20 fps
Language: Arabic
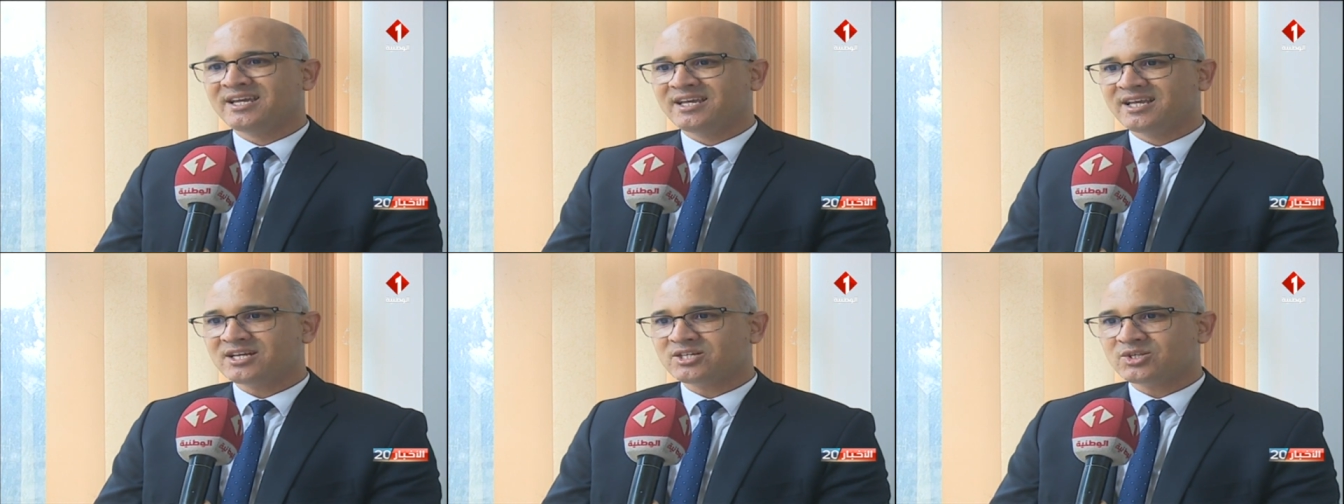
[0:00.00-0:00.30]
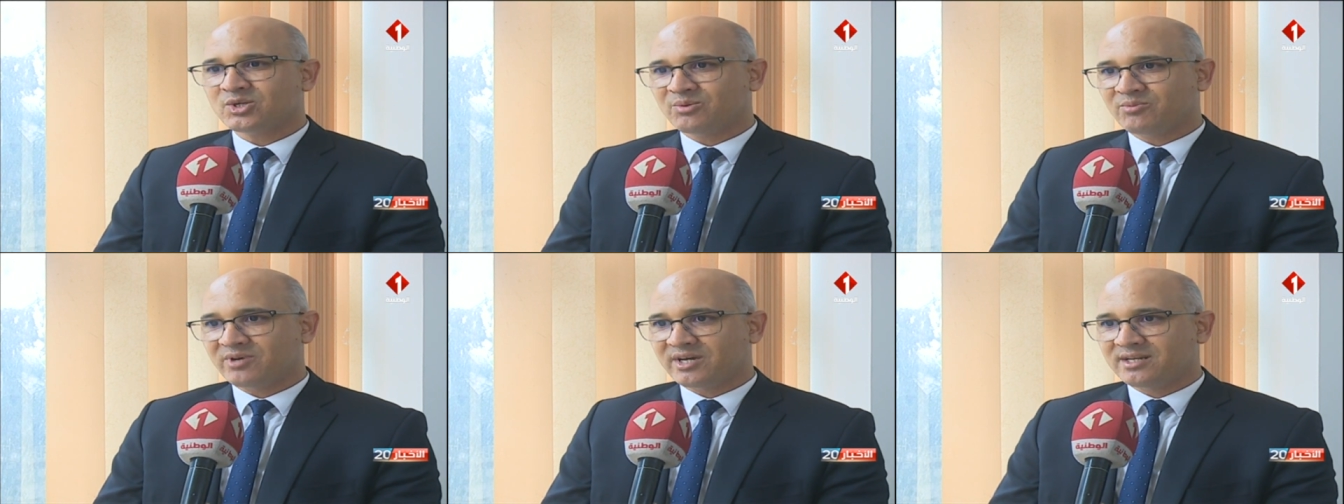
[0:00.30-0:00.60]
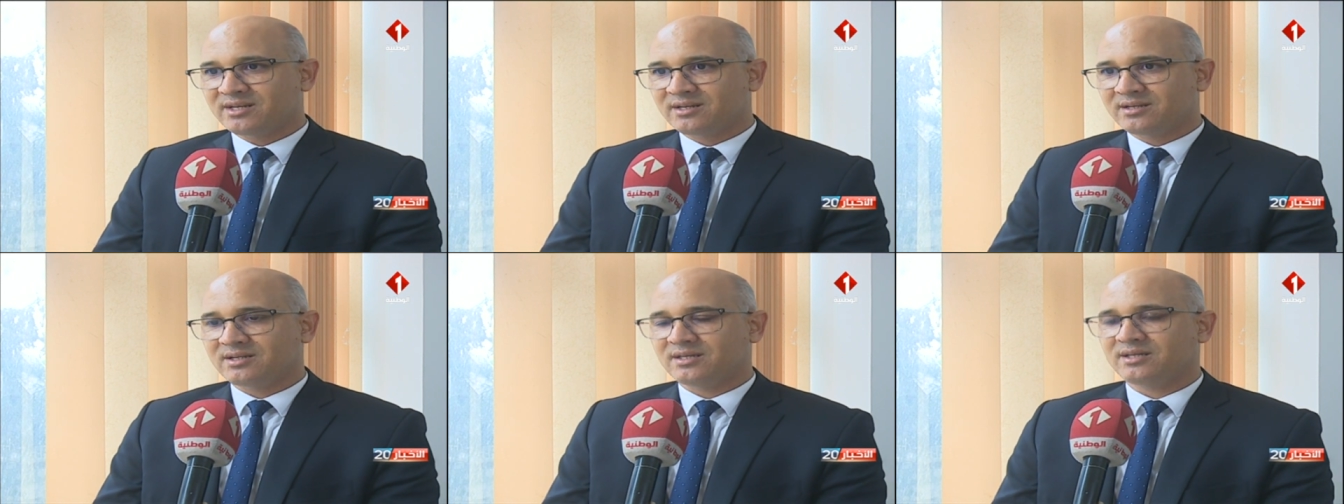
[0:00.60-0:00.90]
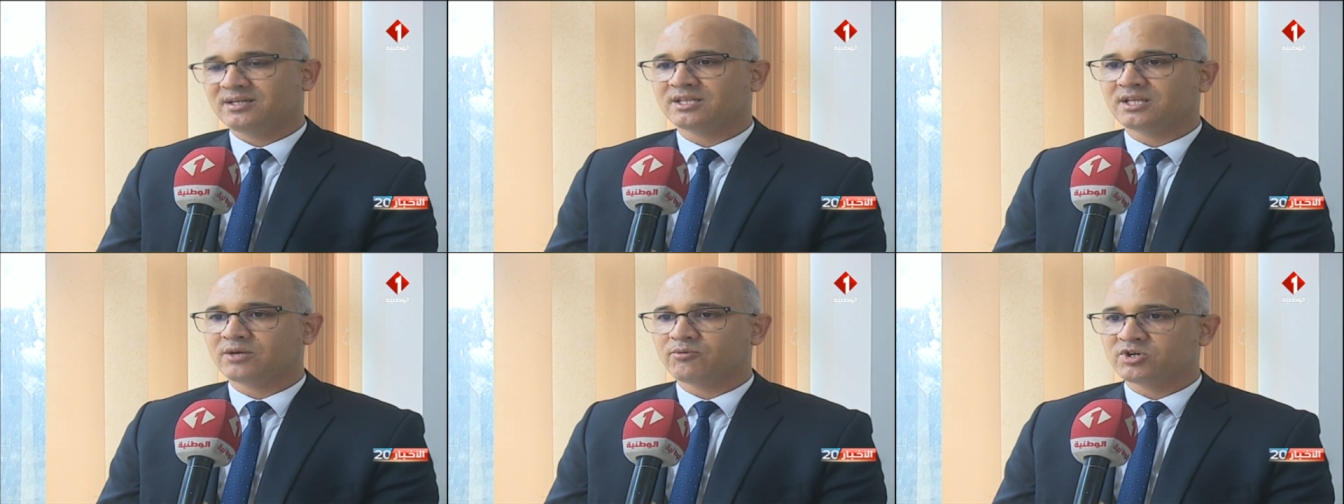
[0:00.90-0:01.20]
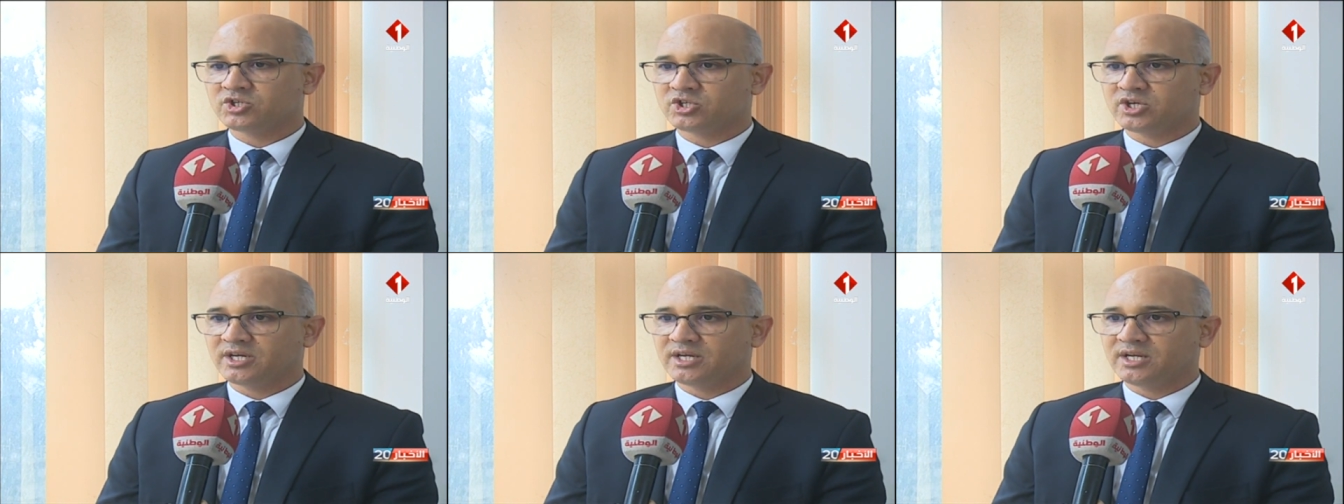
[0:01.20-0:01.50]
يصعب أن
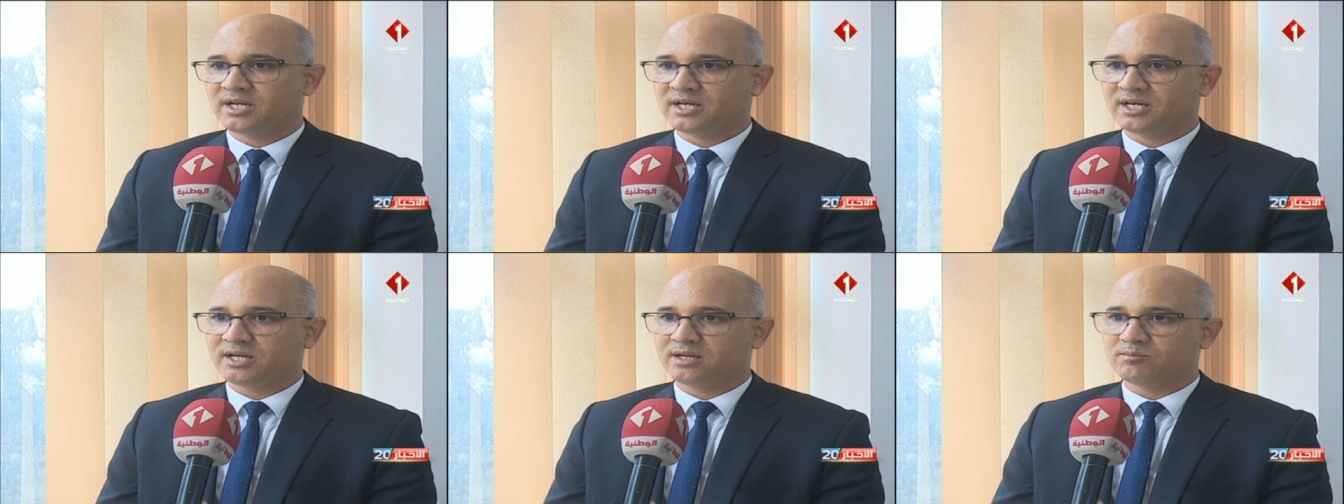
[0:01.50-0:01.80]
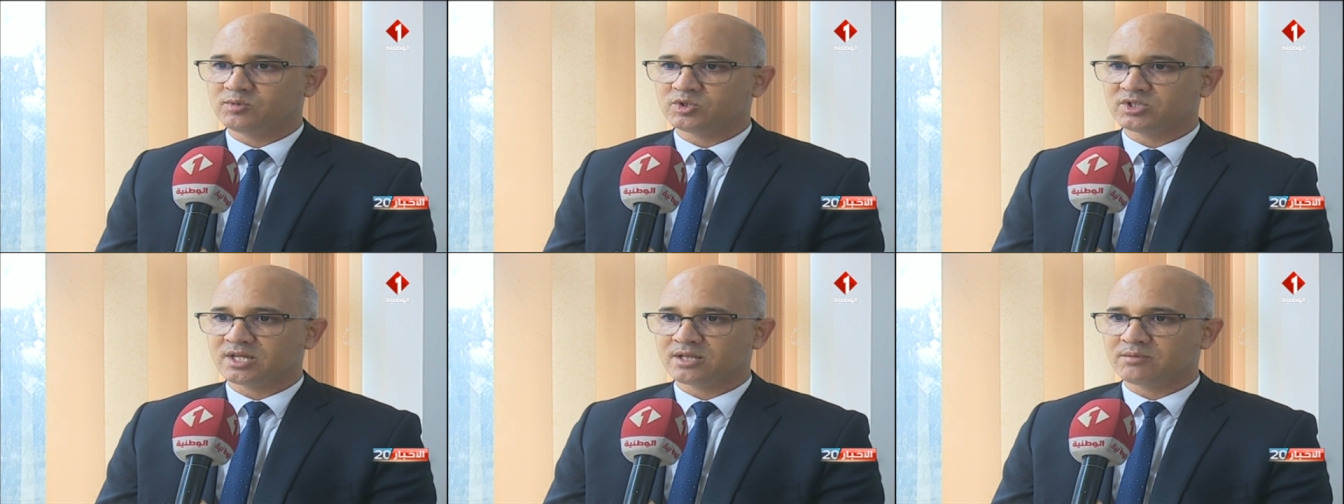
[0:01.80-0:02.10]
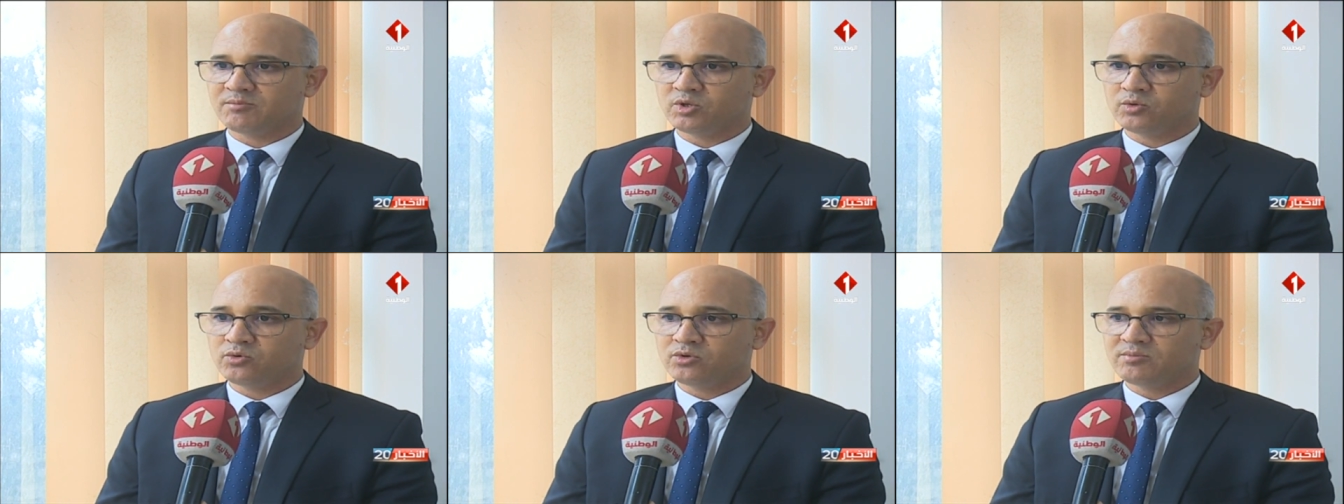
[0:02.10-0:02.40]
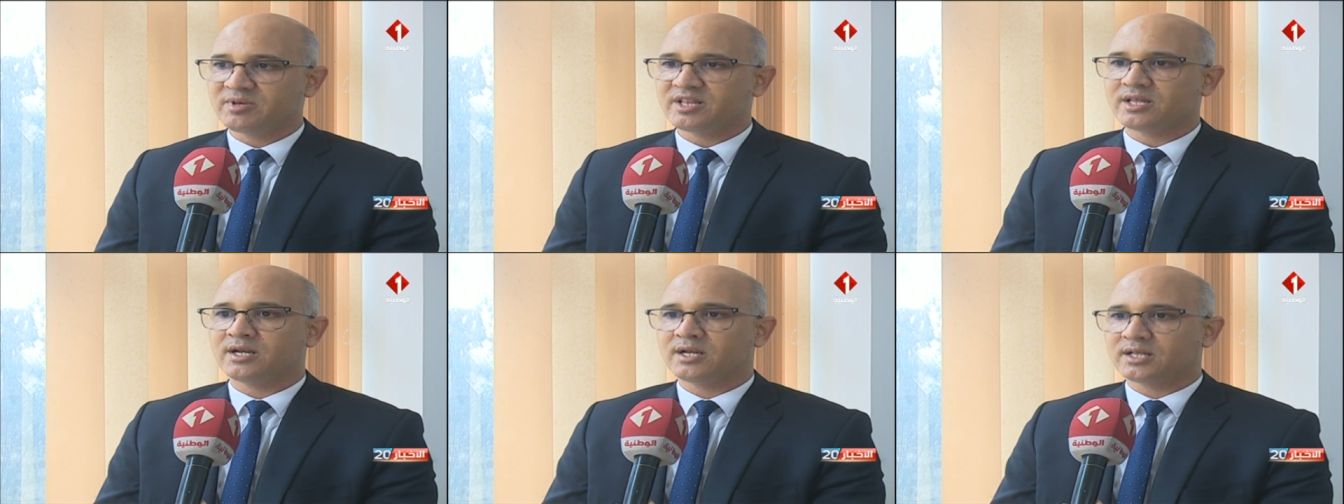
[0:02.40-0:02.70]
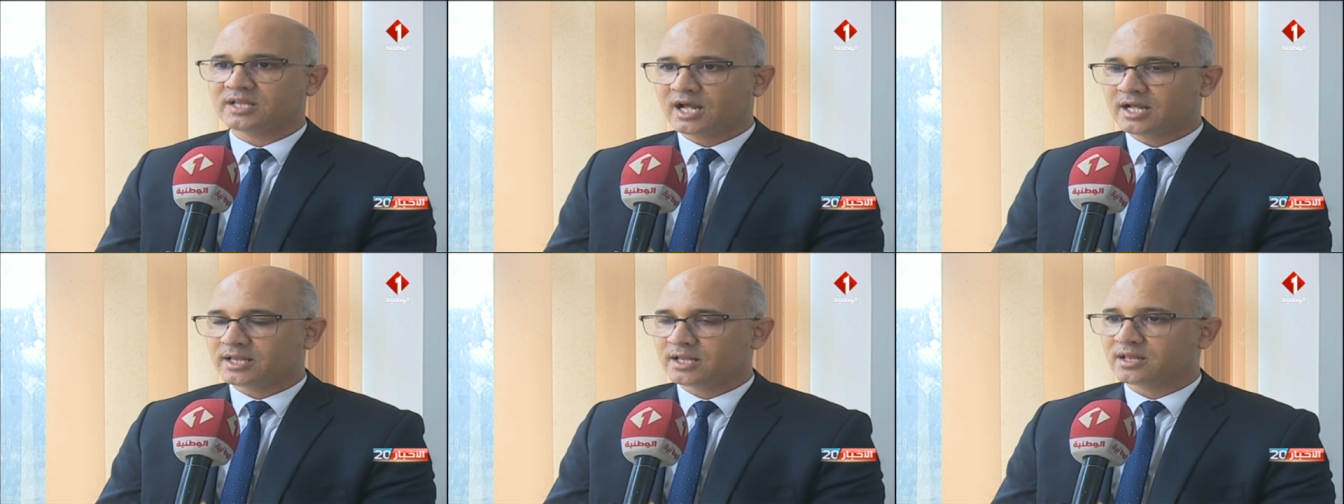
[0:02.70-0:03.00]
يتوجه إليها المستثمرون مثلا
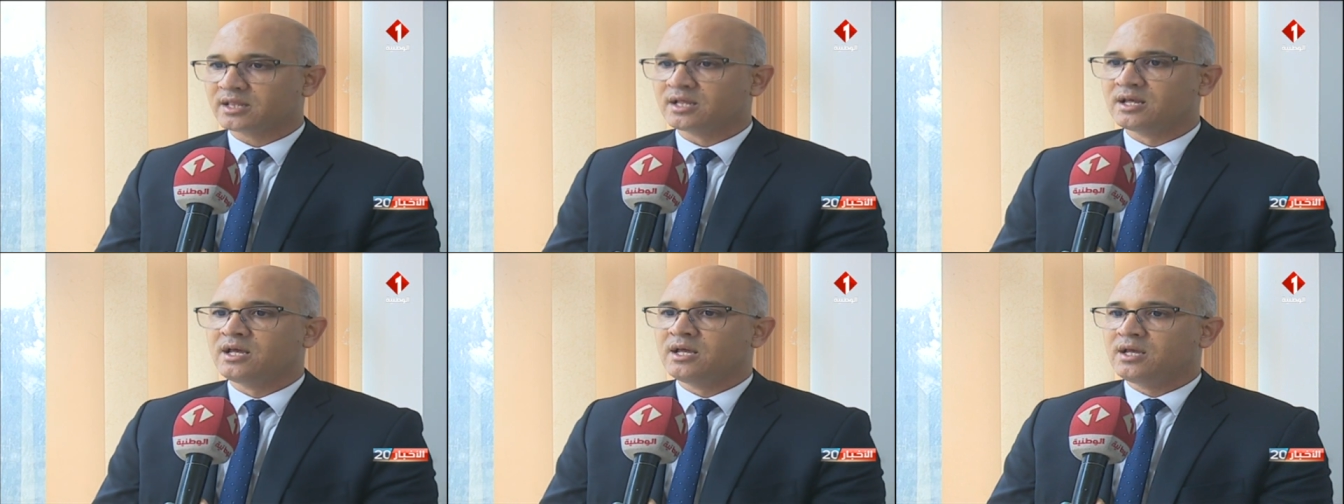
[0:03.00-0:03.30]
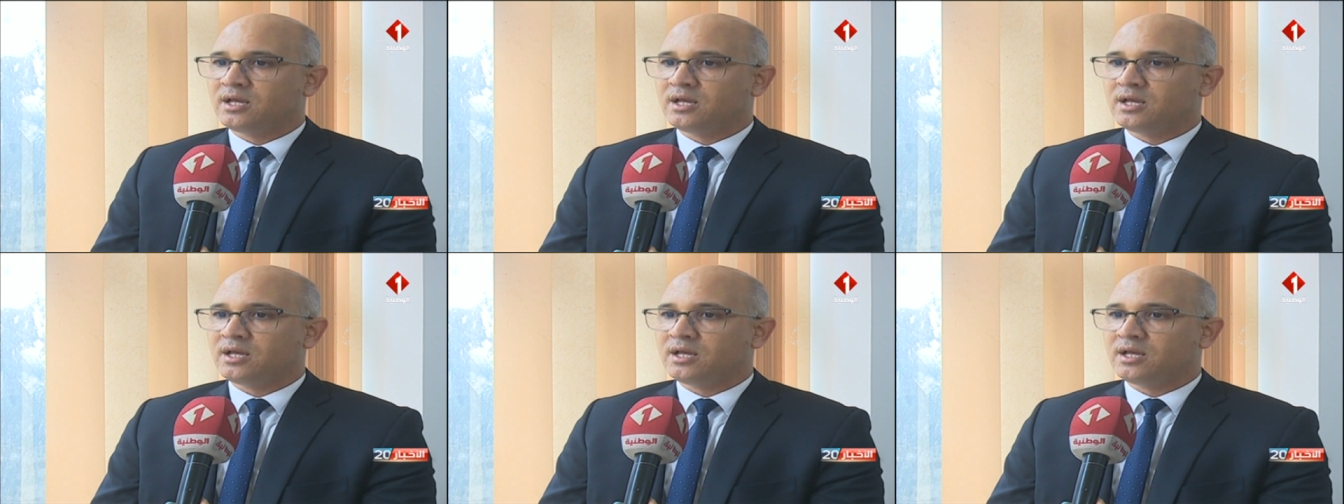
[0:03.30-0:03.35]
نتحدث